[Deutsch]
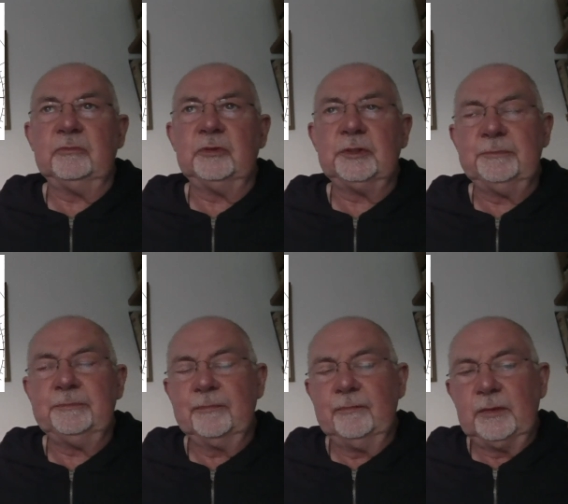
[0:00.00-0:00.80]
wurde.
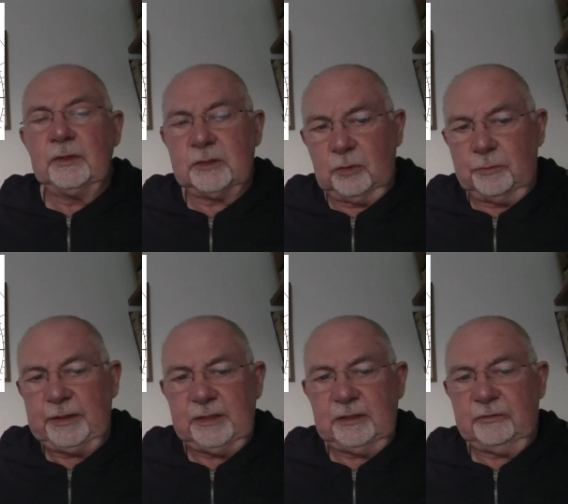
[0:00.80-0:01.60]
Das ist auch bei
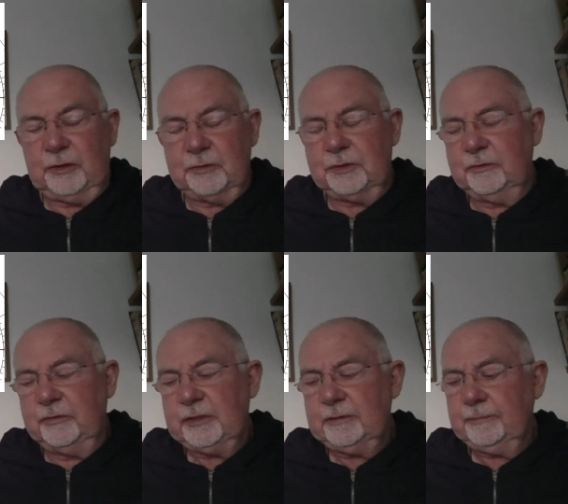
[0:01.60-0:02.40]
dieser Frau so
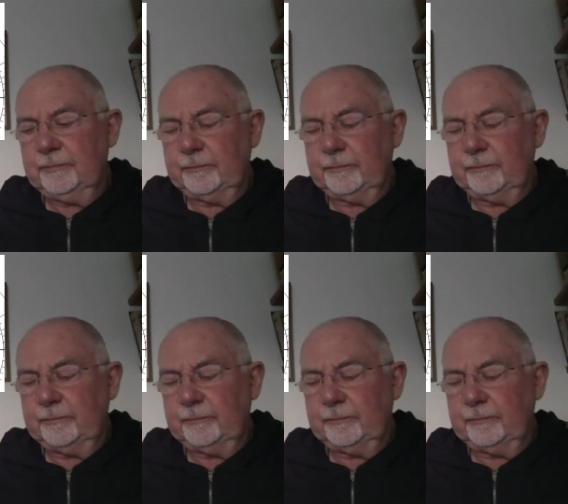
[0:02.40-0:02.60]
gewesen.